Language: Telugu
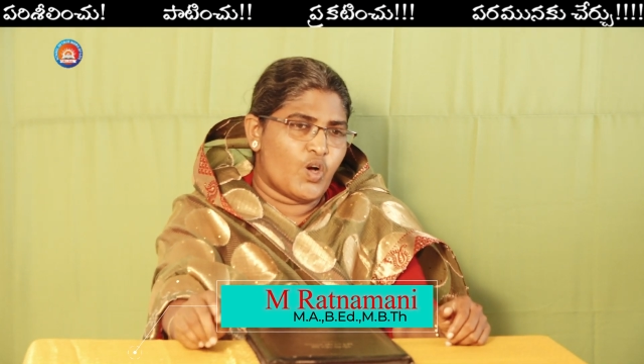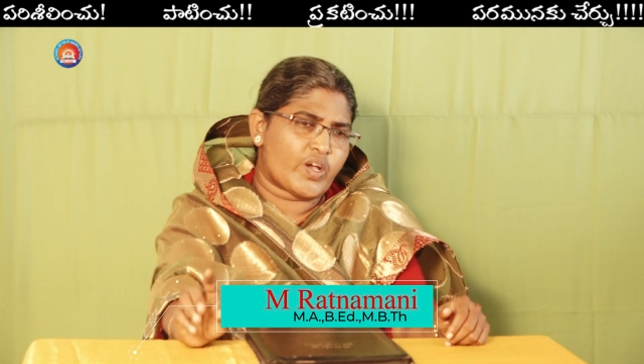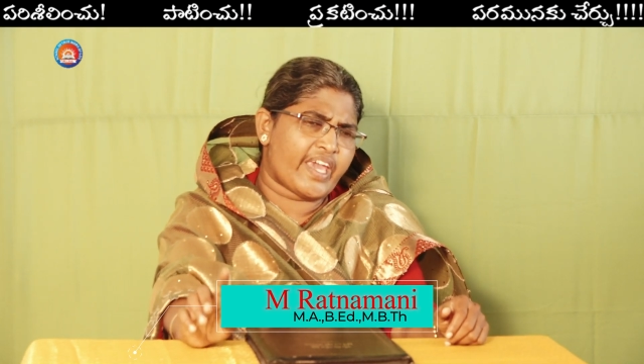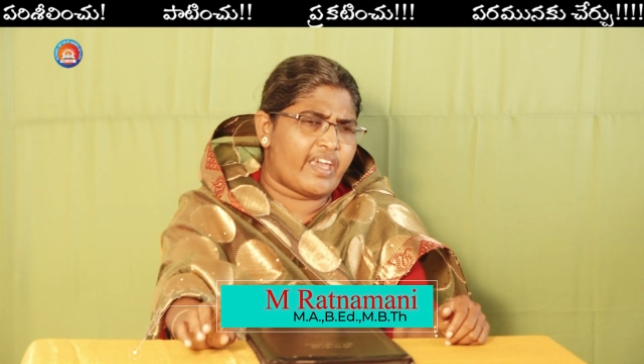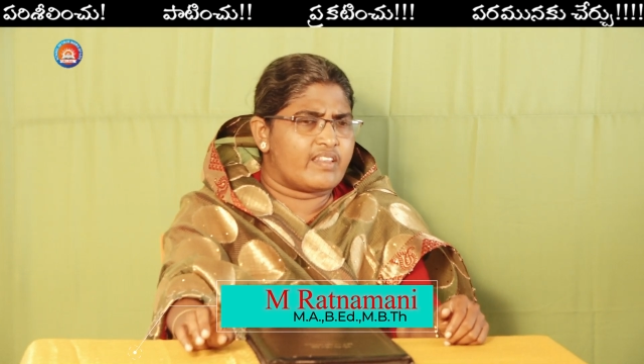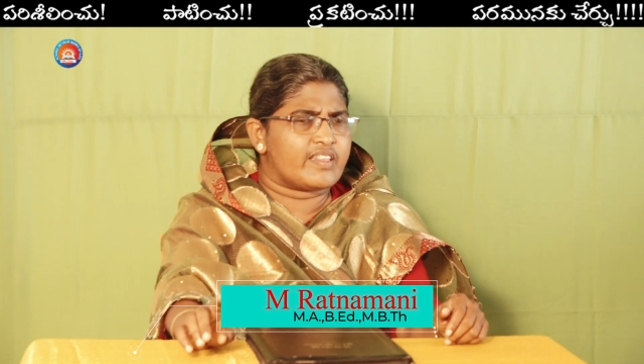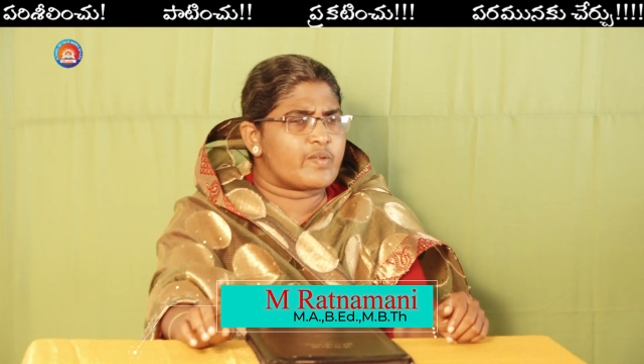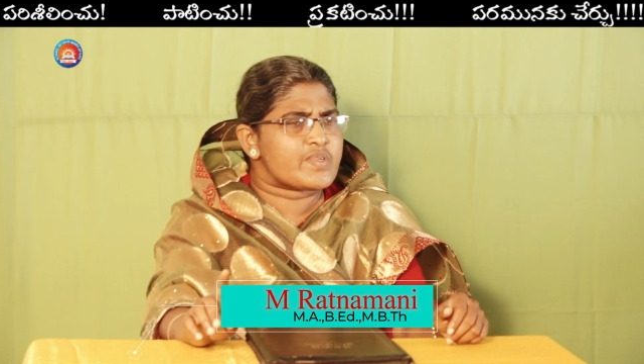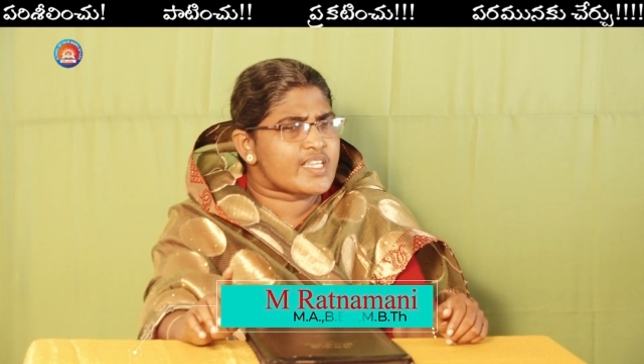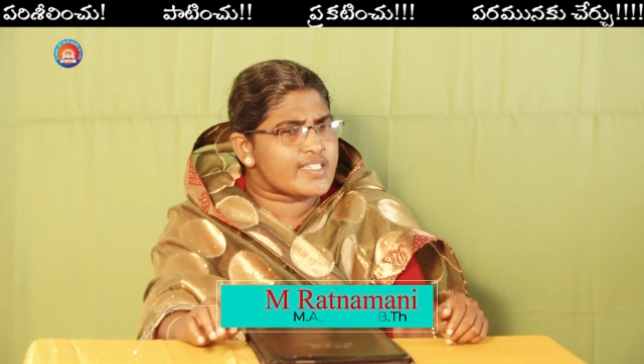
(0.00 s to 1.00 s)
ఓకే
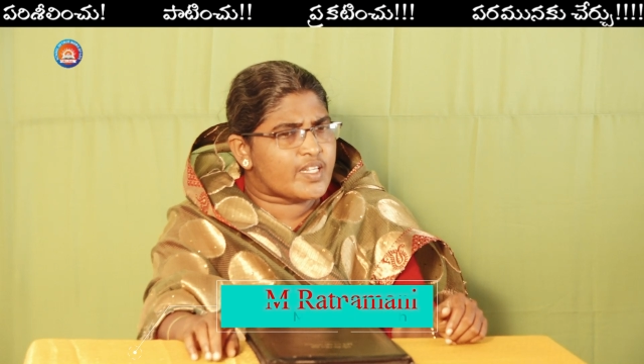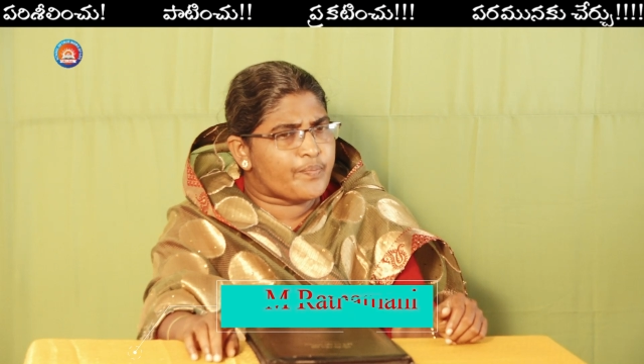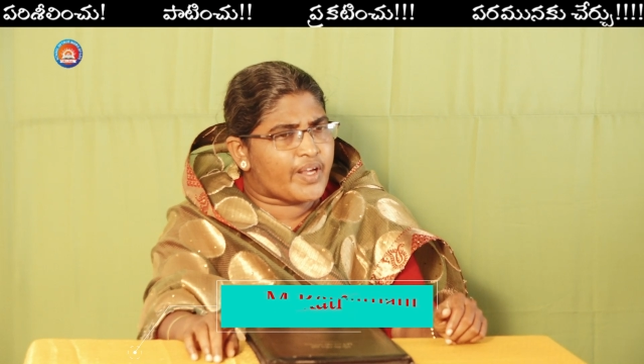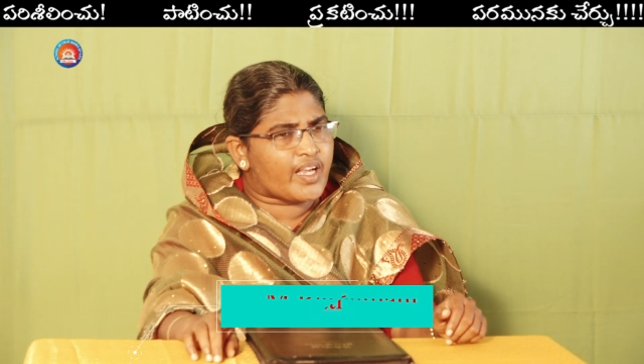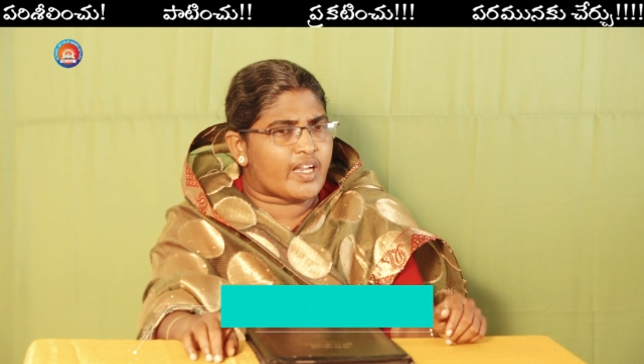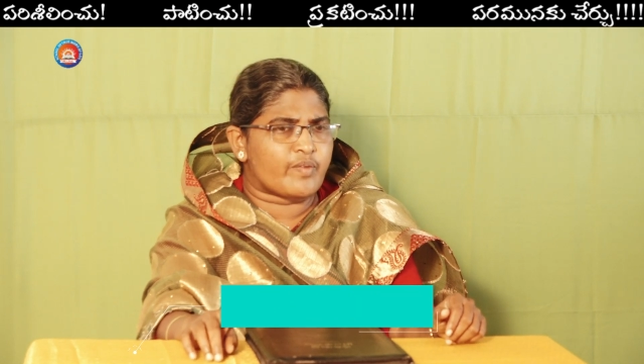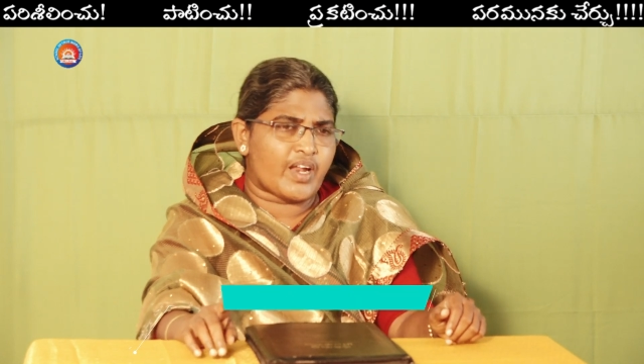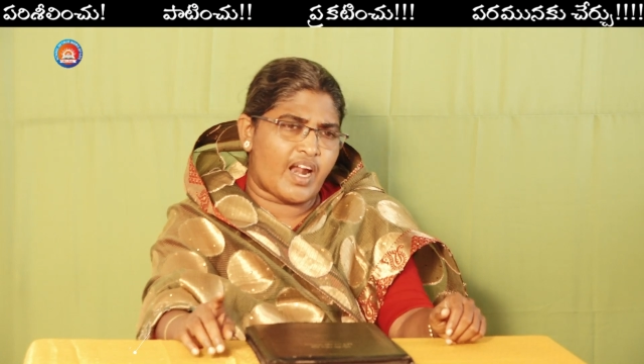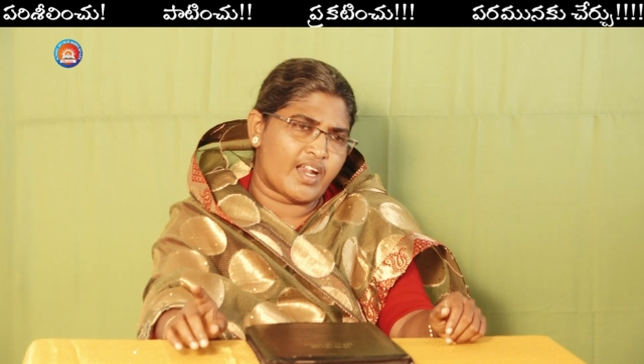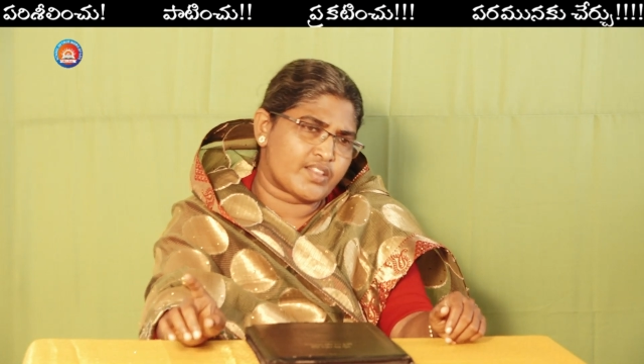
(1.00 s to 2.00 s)
ధర్మశాస్త్రం ప్రకారం
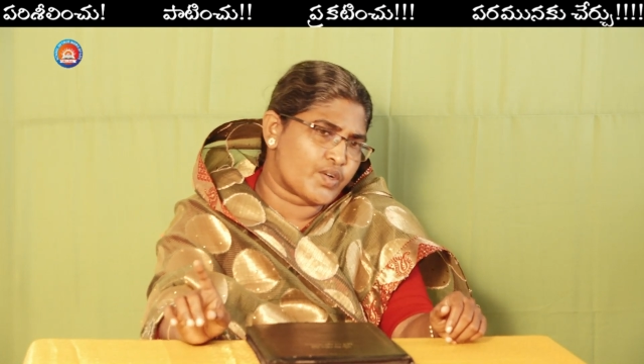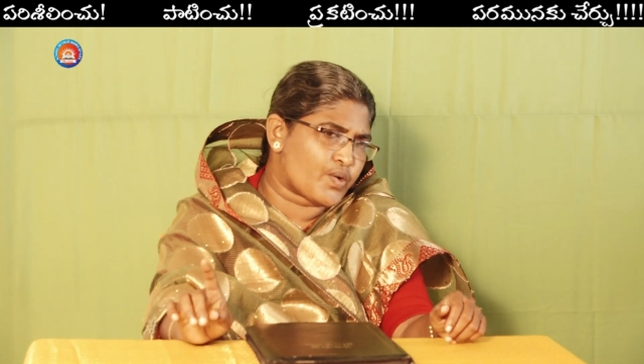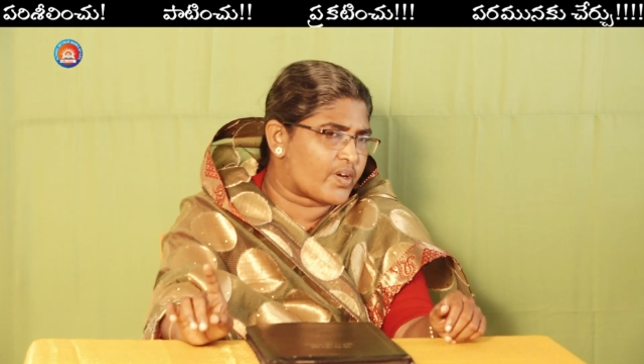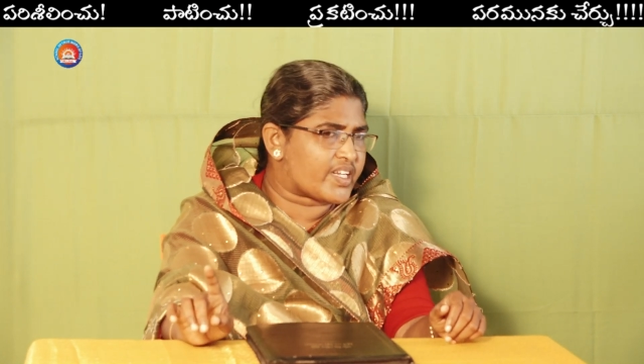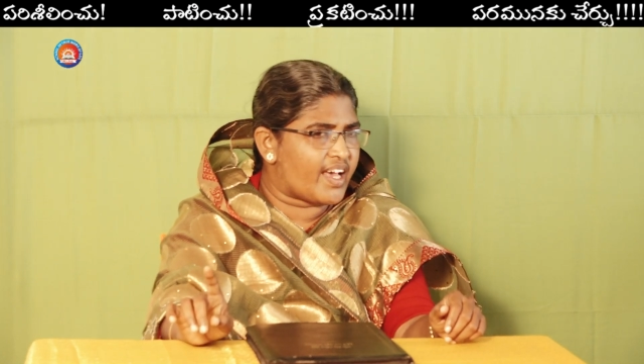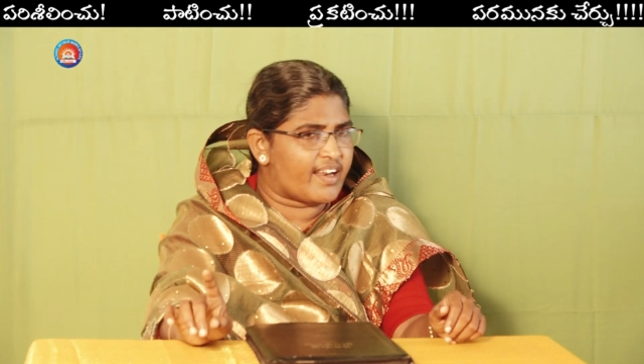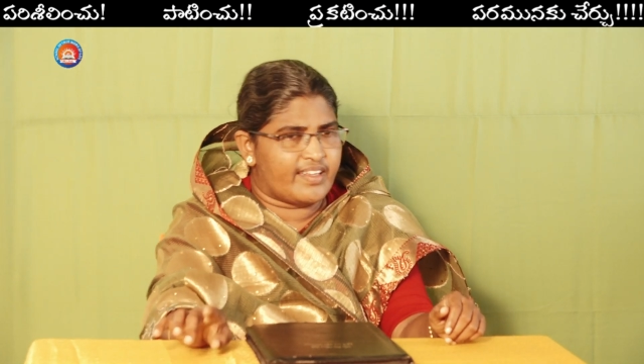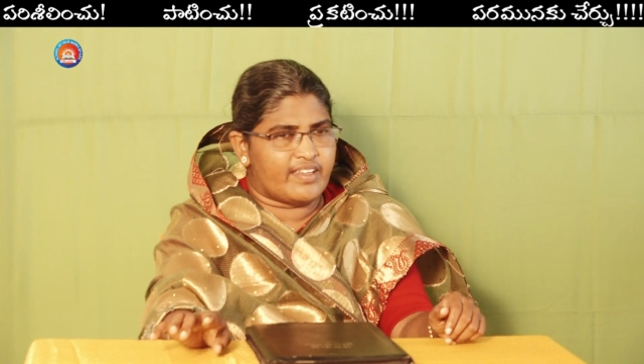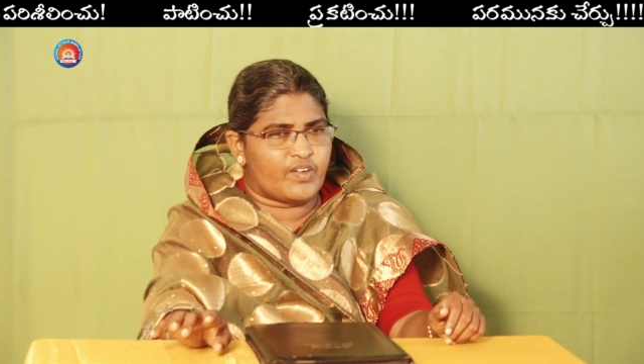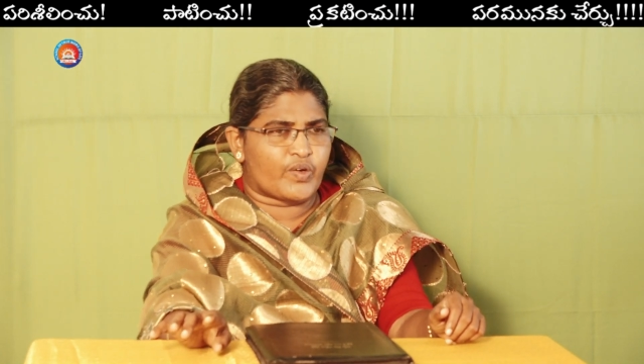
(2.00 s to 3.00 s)
రాళ్లతో
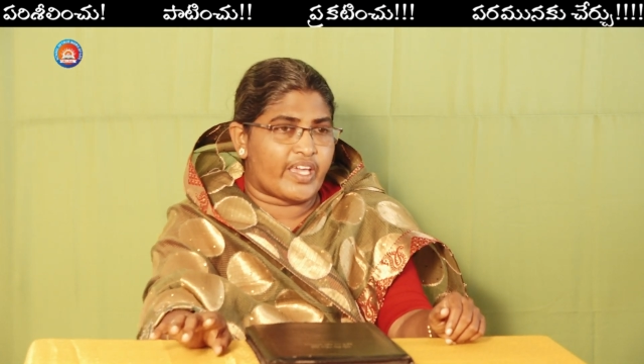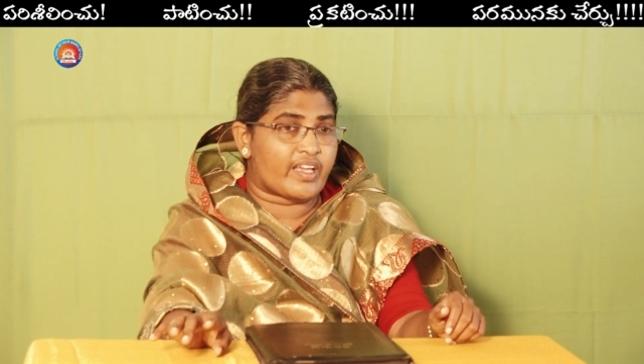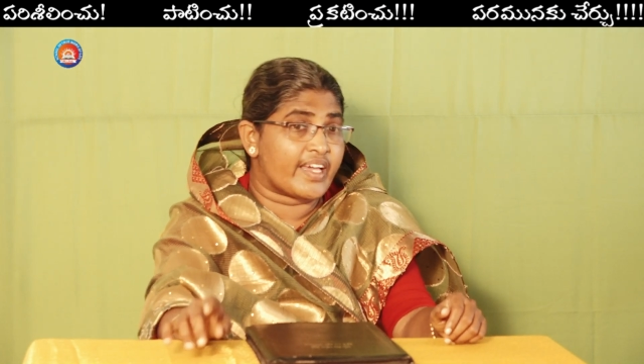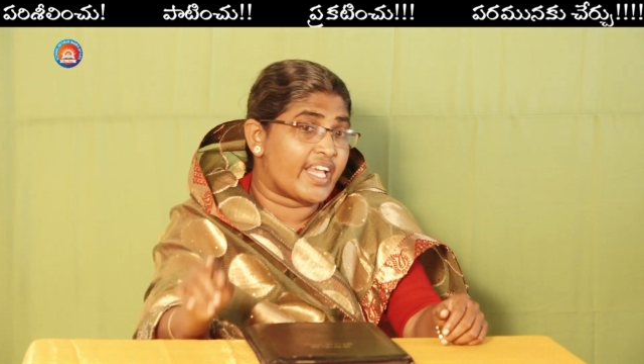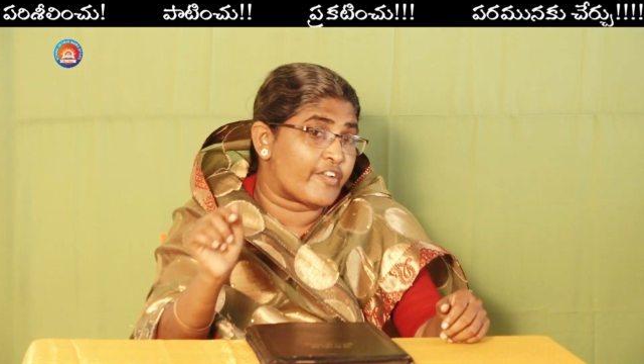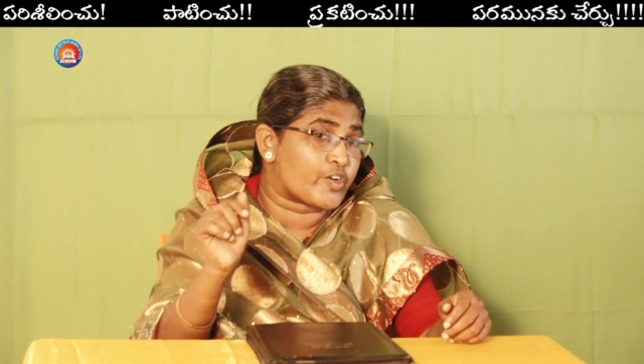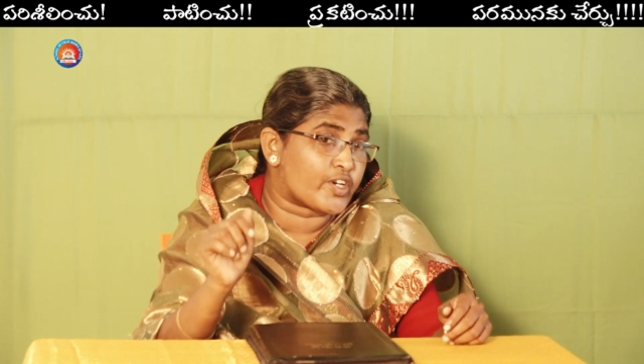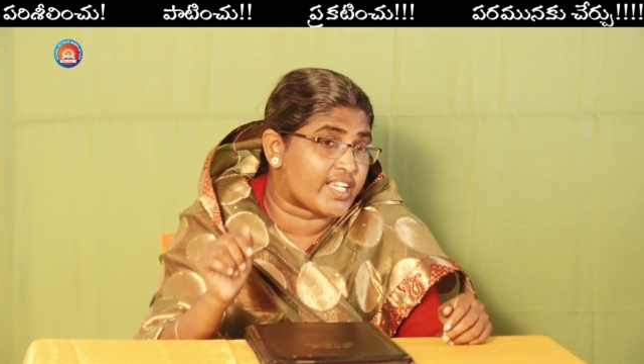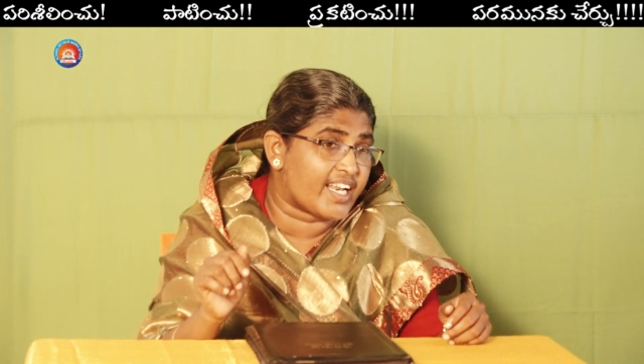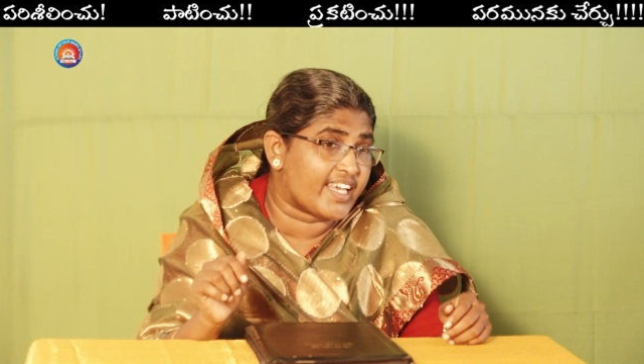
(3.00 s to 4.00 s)
కొట్టాలి ఓకే కానీ ఎవరు
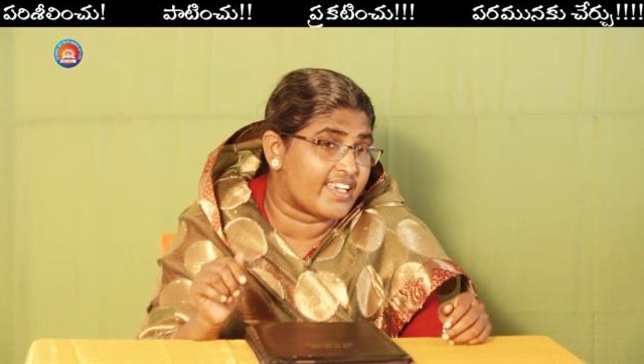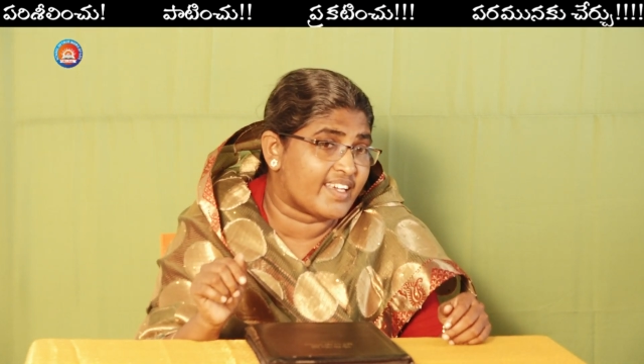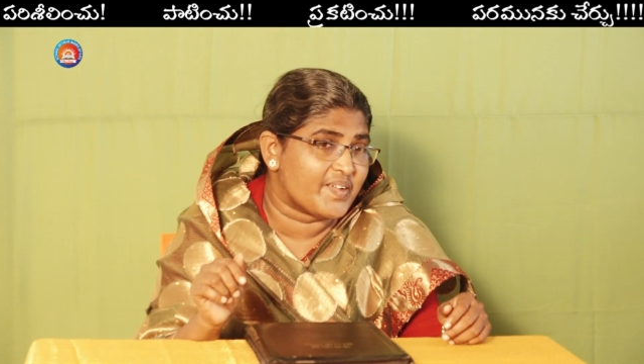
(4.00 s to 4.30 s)
కొట్టాలి